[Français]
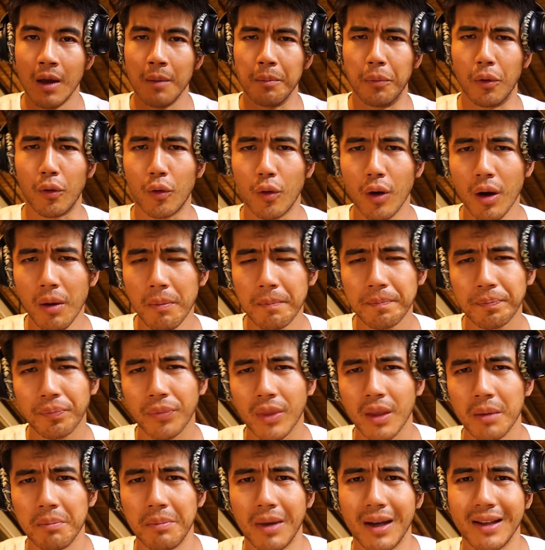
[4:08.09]
Pourquoi
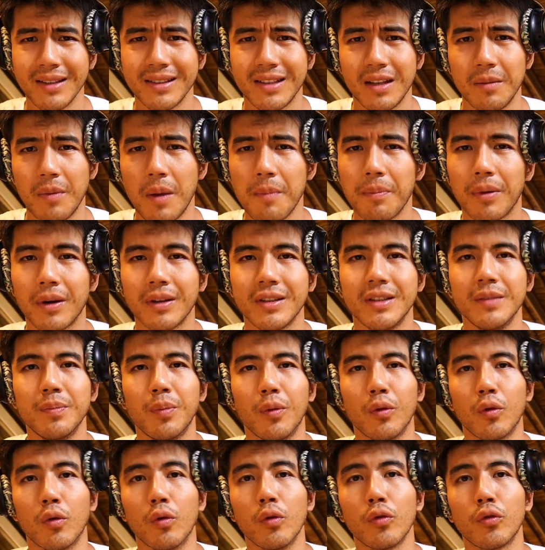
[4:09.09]
bah, C'est le même principe
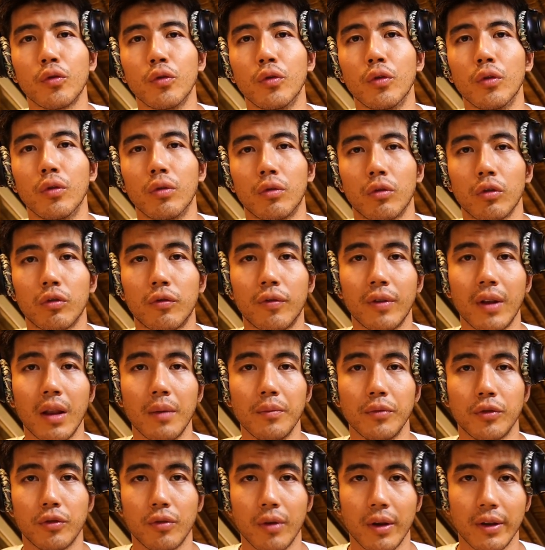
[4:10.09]
en gros que quand tu fais de la
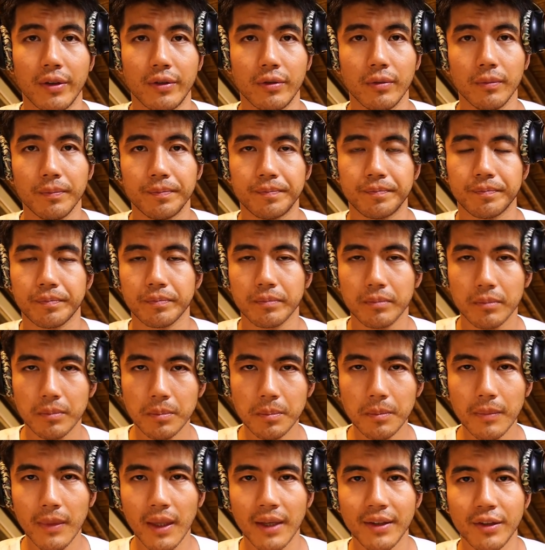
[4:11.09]
musculation.
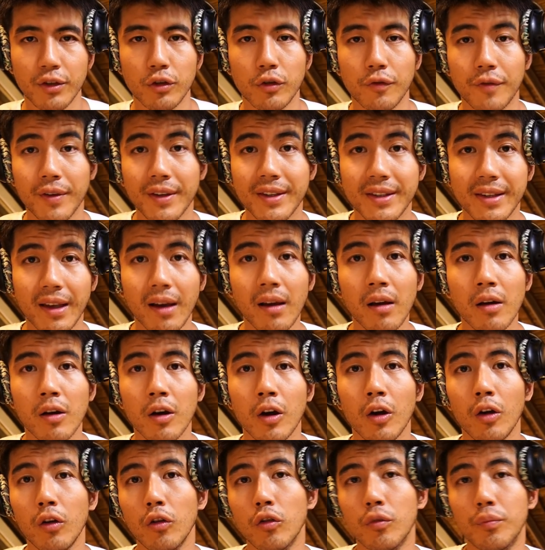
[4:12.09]
Si tu fais ça,
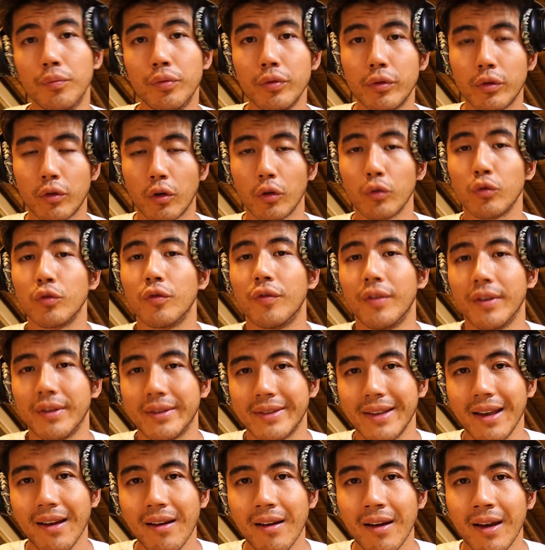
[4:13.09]
le but quand tu fais
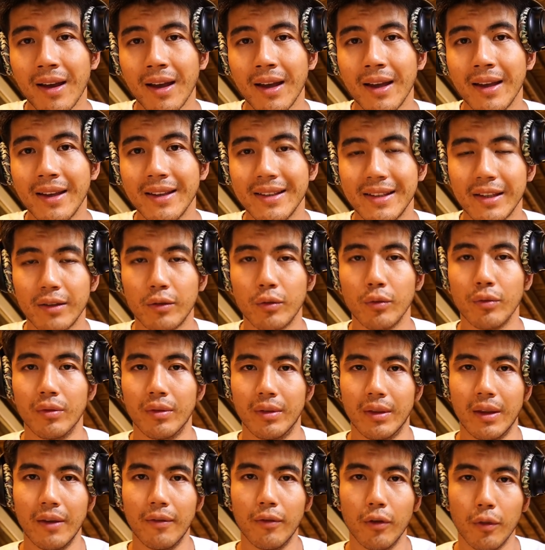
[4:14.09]
ça, c'est de
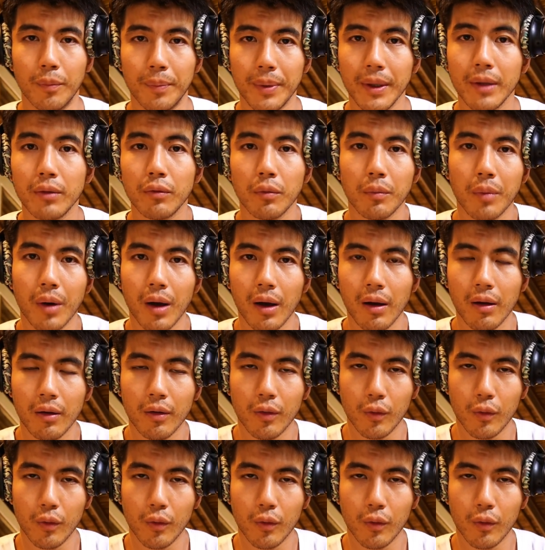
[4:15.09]
développer ton bras.